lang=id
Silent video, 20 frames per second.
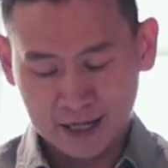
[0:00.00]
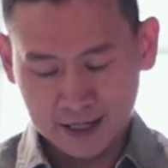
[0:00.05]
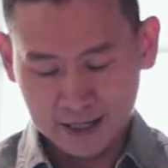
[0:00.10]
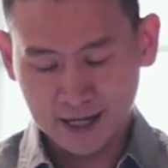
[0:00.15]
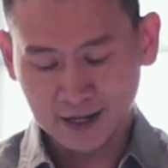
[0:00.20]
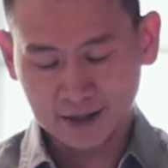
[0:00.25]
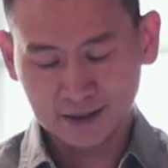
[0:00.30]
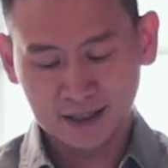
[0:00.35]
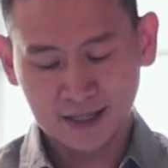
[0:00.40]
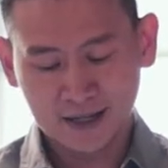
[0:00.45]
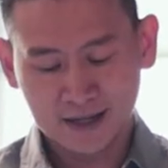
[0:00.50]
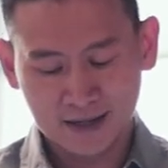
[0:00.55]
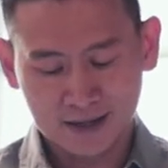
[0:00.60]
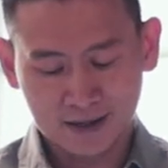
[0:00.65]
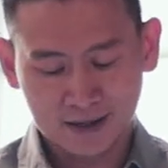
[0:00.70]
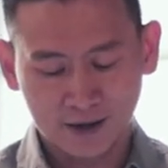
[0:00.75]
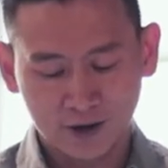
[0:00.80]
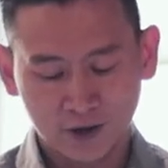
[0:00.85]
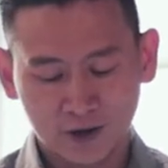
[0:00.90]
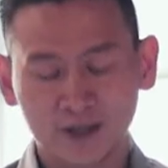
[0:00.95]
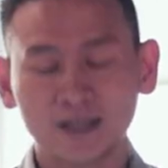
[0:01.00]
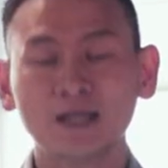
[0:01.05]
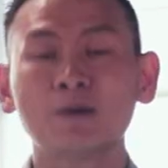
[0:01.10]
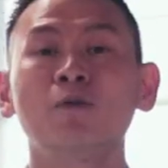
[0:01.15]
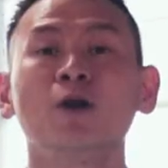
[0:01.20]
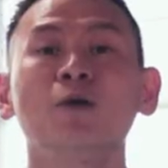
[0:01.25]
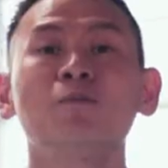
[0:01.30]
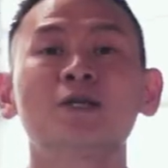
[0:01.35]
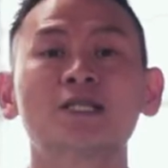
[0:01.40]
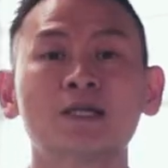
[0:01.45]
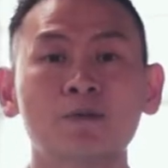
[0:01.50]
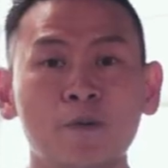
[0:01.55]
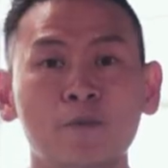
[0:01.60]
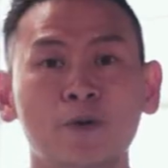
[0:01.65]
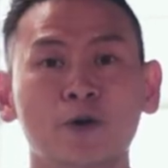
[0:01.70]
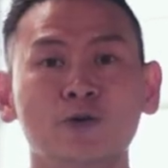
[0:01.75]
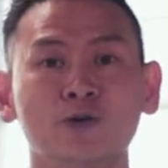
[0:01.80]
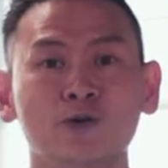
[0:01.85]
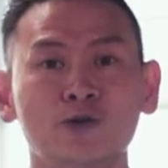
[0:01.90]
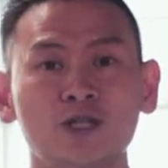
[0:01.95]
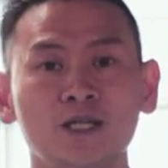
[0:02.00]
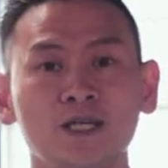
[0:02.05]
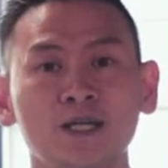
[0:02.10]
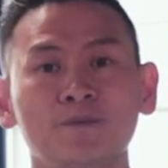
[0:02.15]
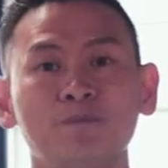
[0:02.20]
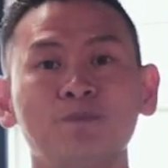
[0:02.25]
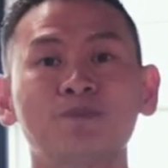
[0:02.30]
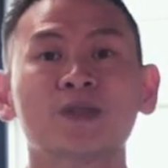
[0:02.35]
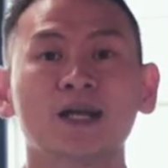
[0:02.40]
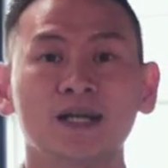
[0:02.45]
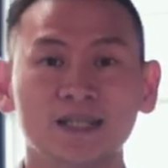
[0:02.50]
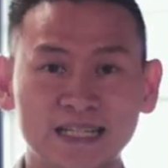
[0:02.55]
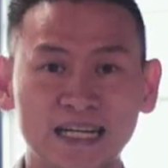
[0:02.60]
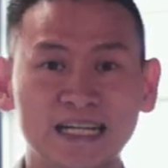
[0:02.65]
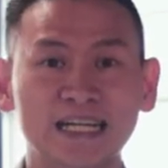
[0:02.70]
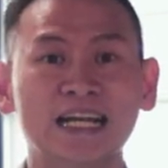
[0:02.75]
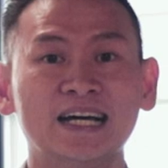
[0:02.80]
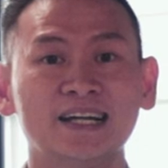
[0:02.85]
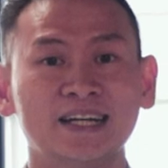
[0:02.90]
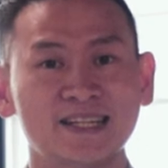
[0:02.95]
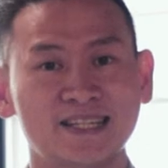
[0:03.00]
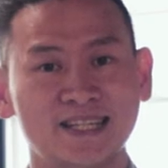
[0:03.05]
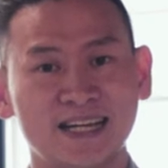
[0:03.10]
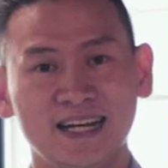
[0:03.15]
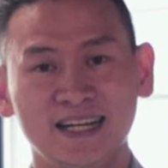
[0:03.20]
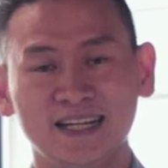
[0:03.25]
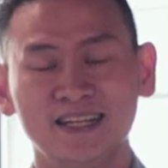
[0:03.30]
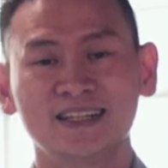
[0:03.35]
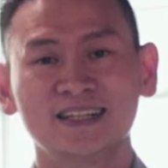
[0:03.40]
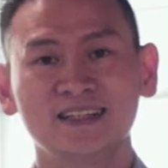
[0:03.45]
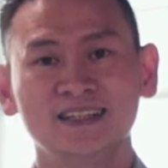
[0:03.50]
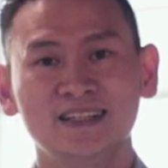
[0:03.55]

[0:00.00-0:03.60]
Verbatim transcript: Yang ketiga, kalau kita belum bisa memproduksi, jadilah reseller.